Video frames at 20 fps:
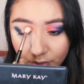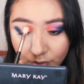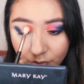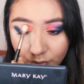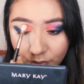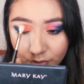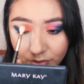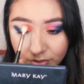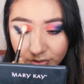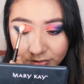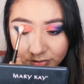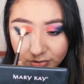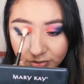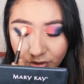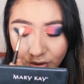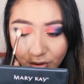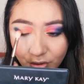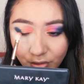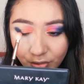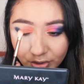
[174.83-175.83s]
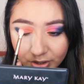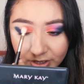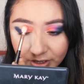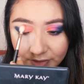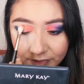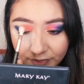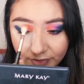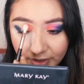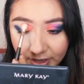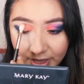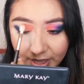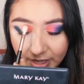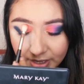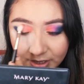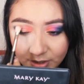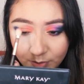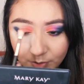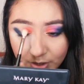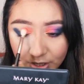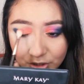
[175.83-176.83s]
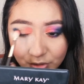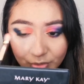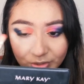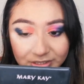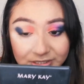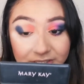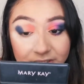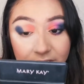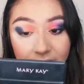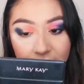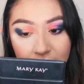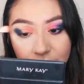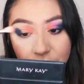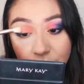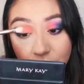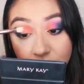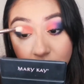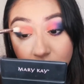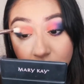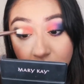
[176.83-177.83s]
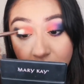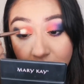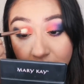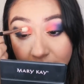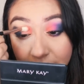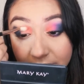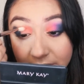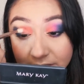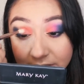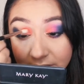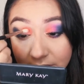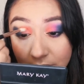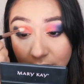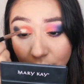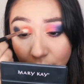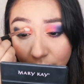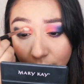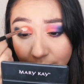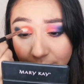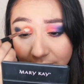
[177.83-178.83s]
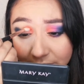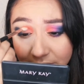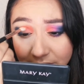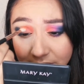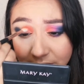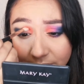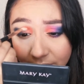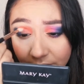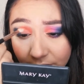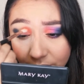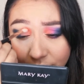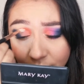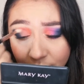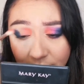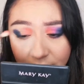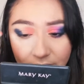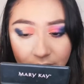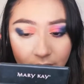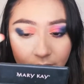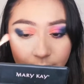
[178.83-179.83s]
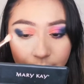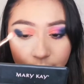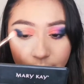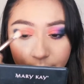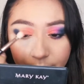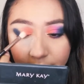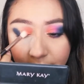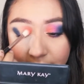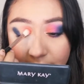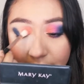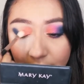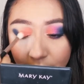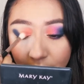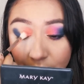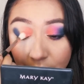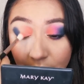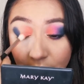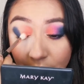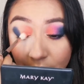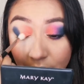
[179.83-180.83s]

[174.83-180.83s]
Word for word: un color café ahí medio extraño y sí, obviamente se va a difuminar, pero